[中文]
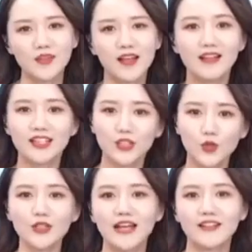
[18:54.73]
那牛
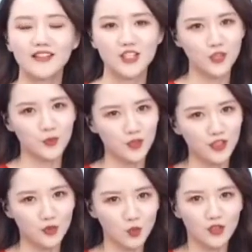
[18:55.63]
奶呢也是不可
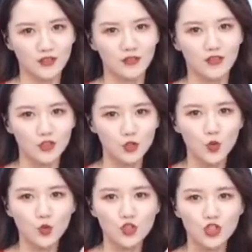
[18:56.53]
多得的优
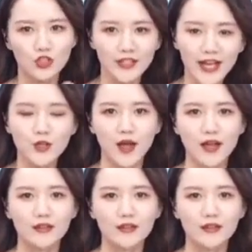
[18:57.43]
质钙源，